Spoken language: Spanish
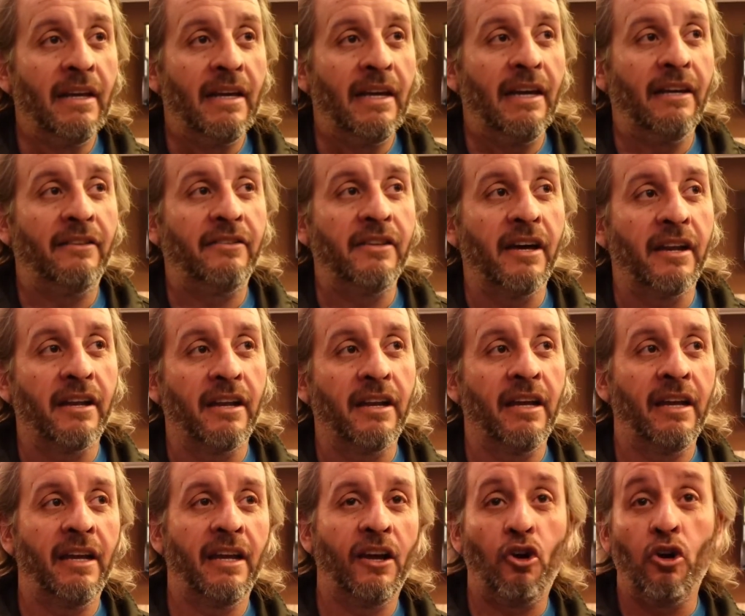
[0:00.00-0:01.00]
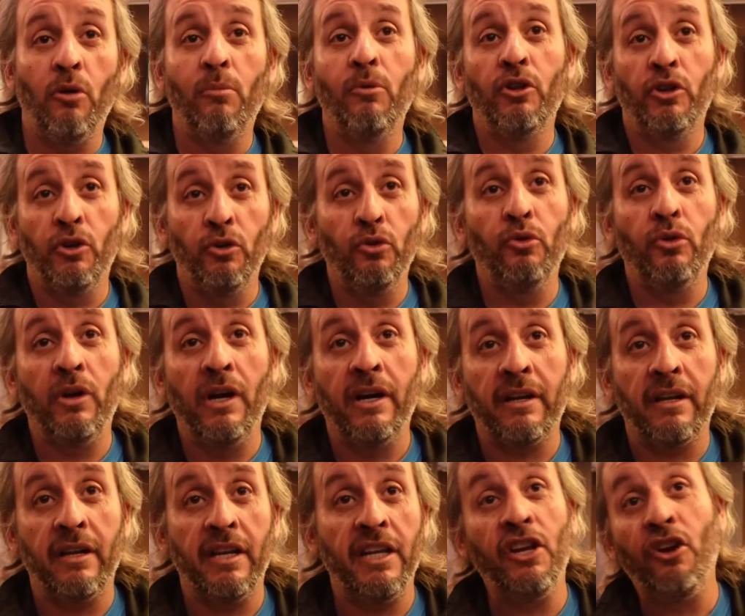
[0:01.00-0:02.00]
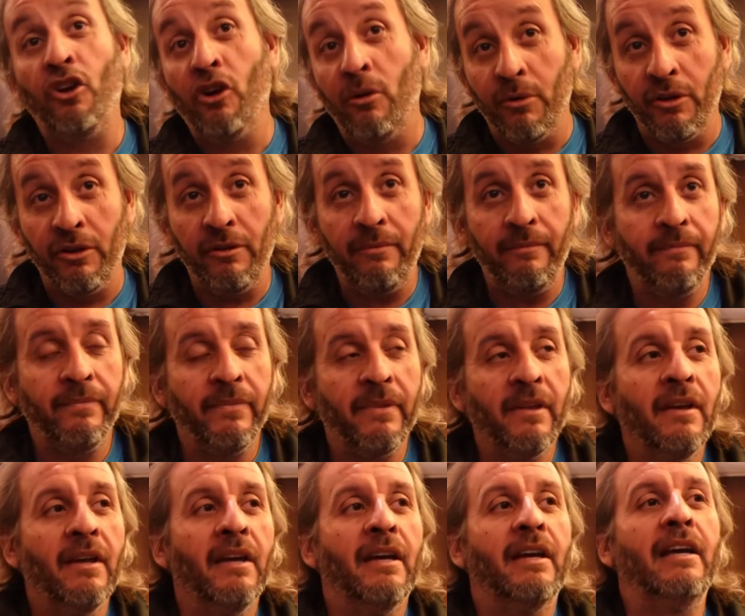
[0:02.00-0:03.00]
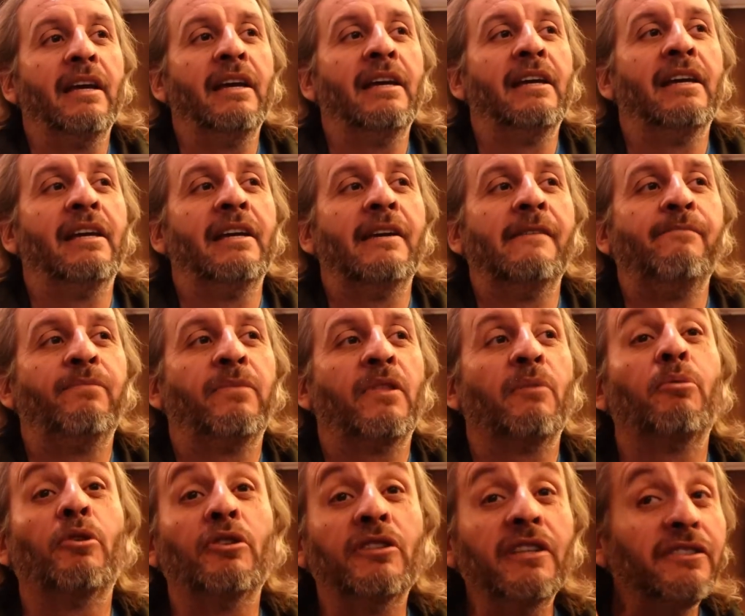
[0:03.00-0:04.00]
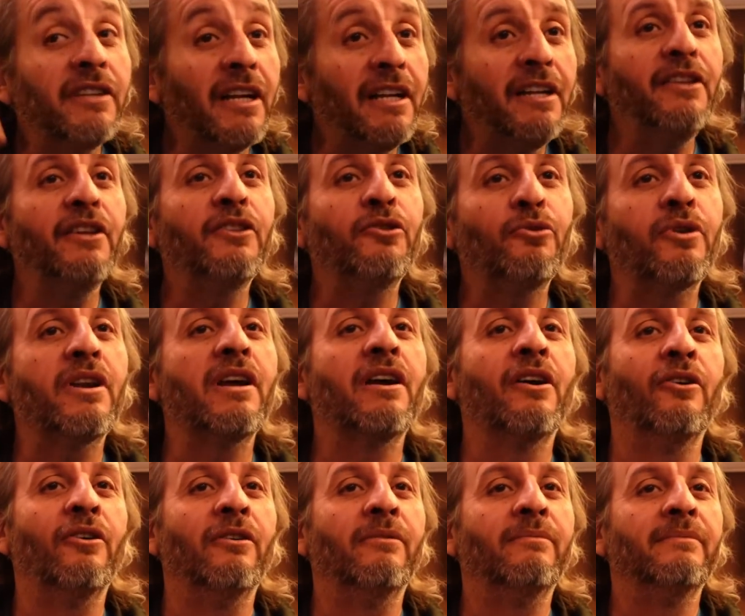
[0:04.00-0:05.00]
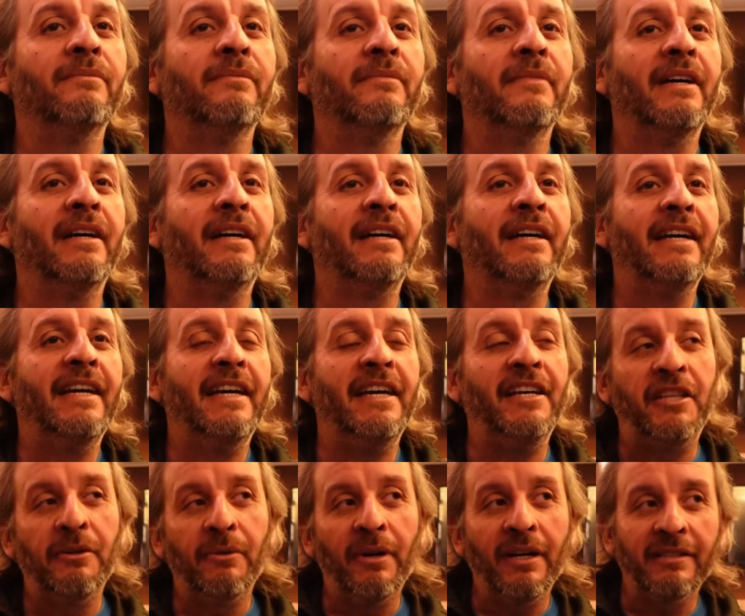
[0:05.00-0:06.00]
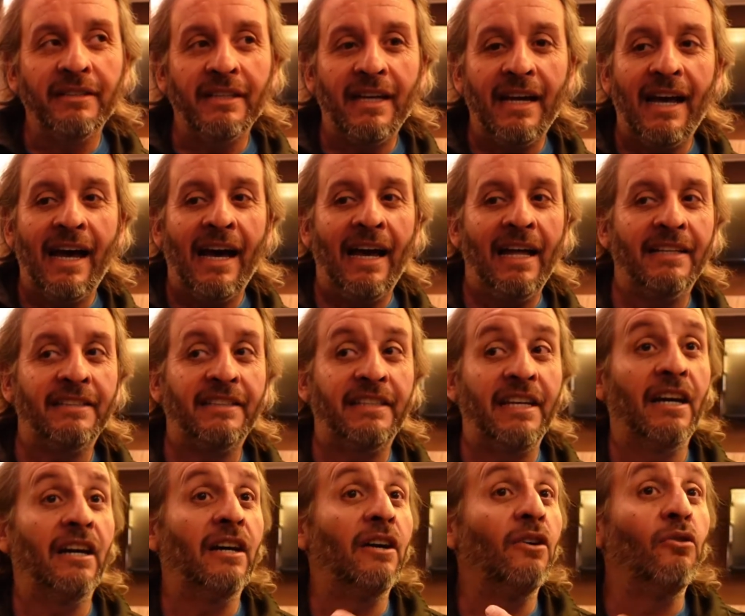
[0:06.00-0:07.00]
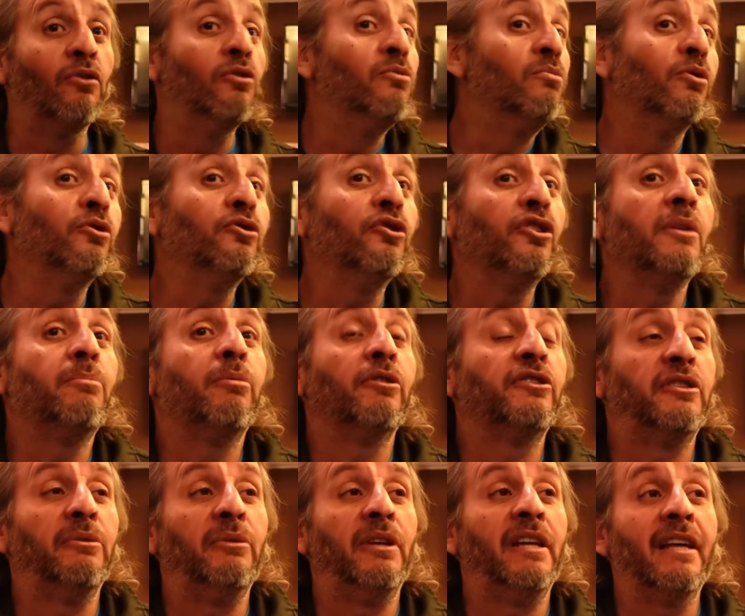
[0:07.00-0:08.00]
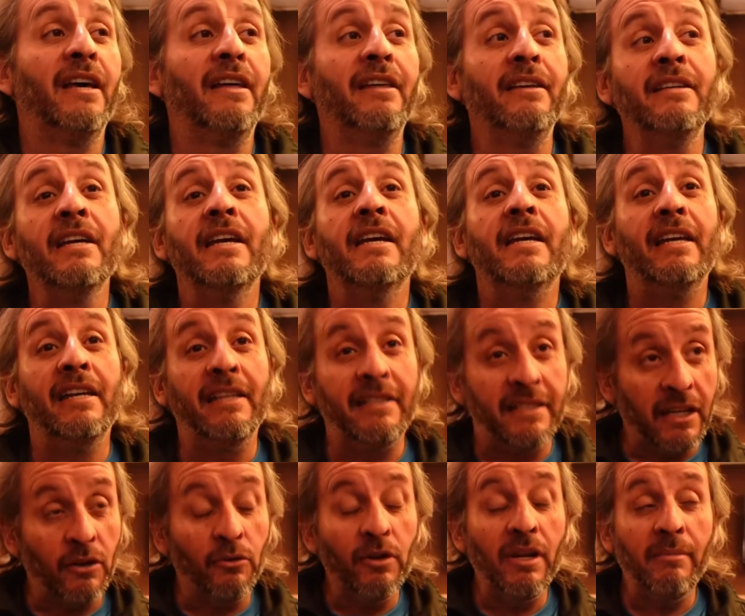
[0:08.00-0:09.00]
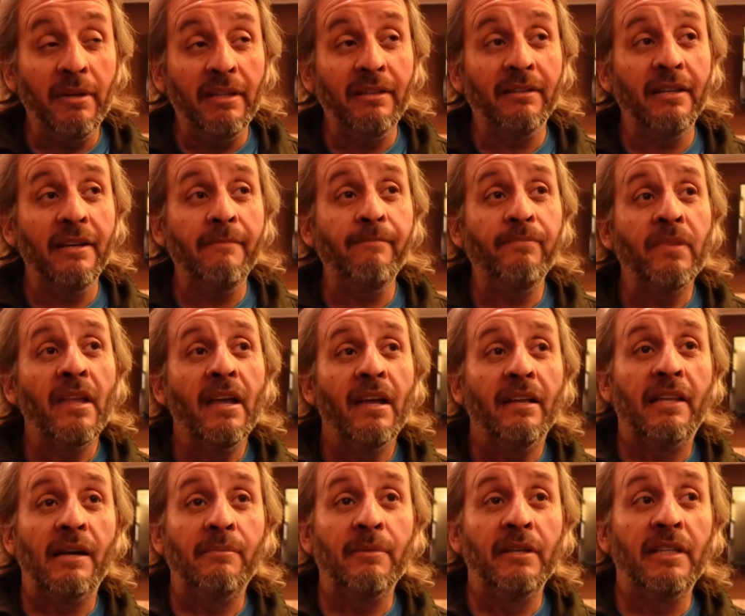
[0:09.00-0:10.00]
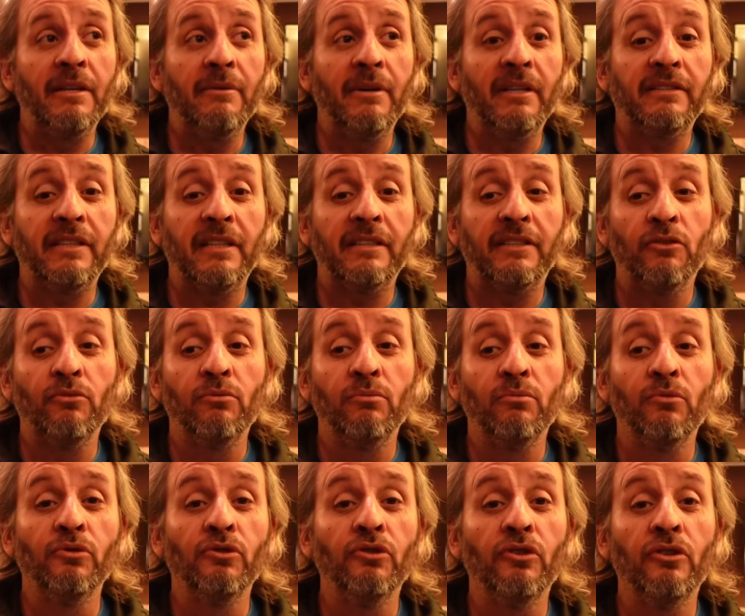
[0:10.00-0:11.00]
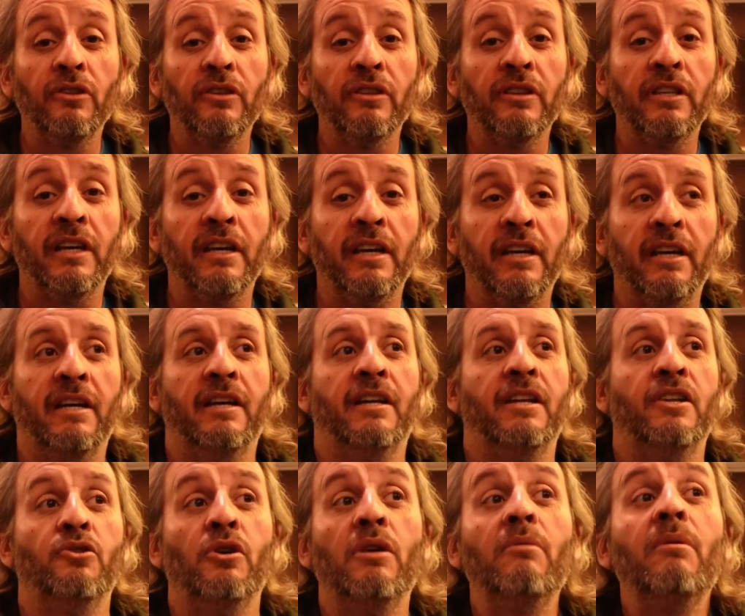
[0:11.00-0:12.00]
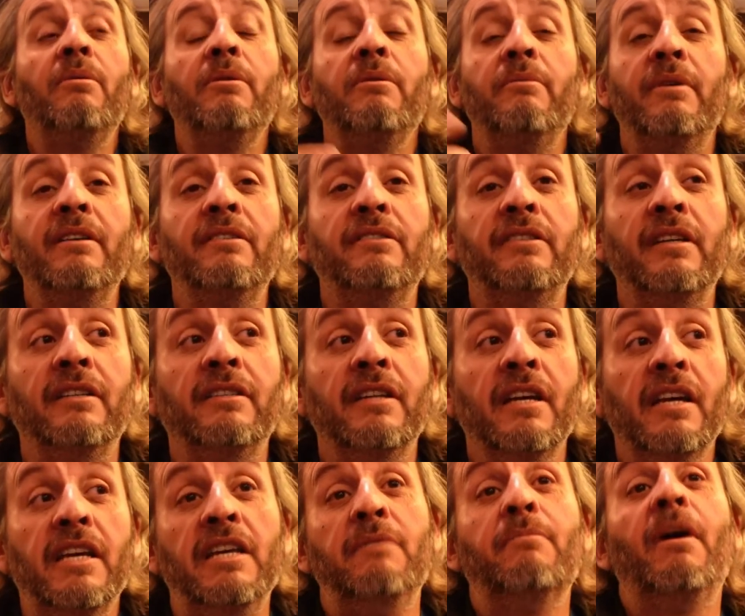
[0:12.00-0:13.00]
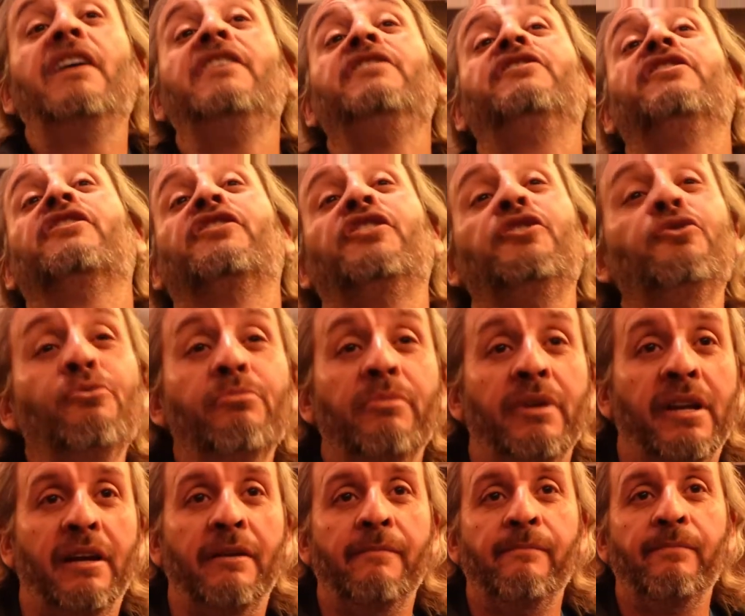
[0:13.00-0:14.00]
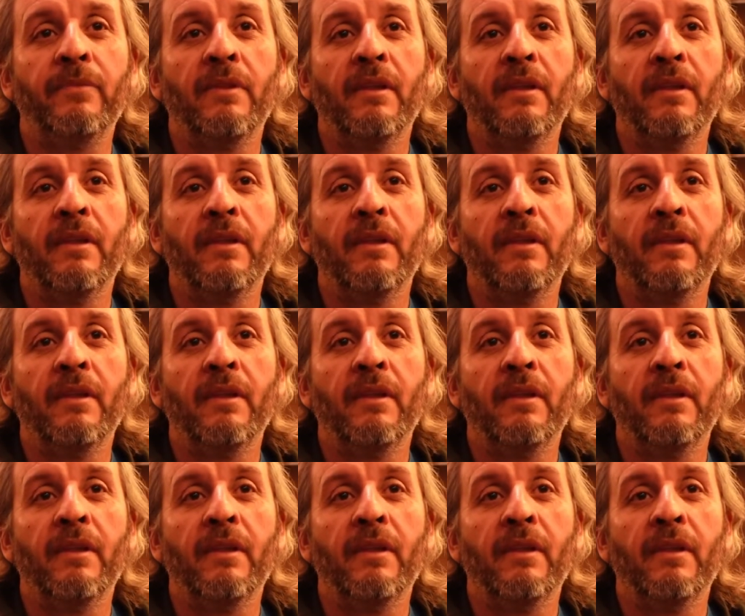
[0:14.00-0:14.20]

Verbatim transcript: estar cómodo en un lugar incómodo. pero ya salís de tu rango. y te vas hacia un mundo de posibilidades y seguramente también te vas hacia un mundo de nuevas vivencias y más incertidumbre